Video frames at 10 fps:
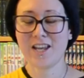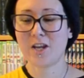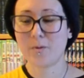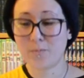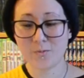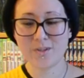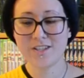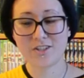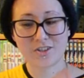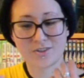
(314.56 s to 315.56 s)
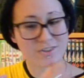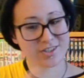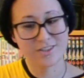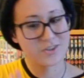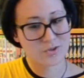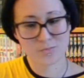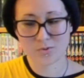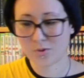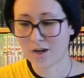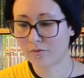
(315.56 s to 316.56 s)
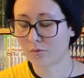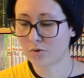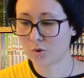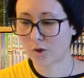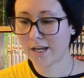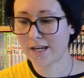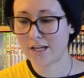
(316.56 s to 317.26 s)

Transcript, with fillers: Et puis je, me suis aventurée